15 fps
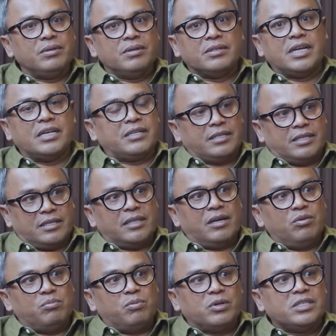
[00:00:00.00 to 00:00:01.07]
Okay. Dan kita
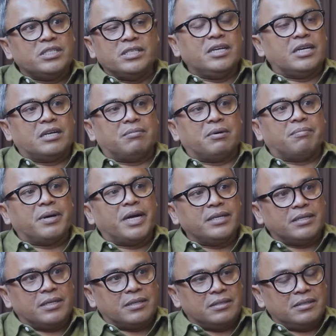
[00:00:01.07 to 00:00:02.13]
tahu polisi nggak ada
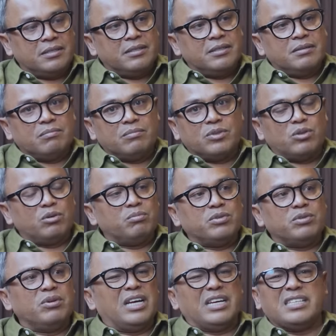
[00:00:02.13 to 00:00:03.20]
bapaknya. Okay.
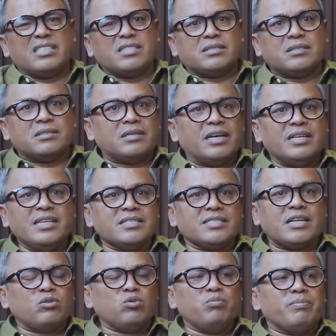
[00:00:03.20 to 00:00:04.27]
Betul-betul hanya hanya
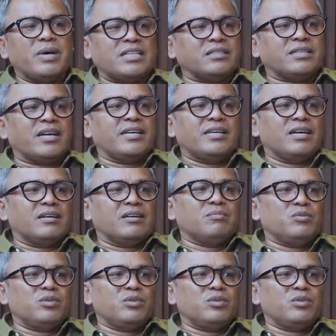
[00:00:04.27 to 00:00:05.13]
satu matra yang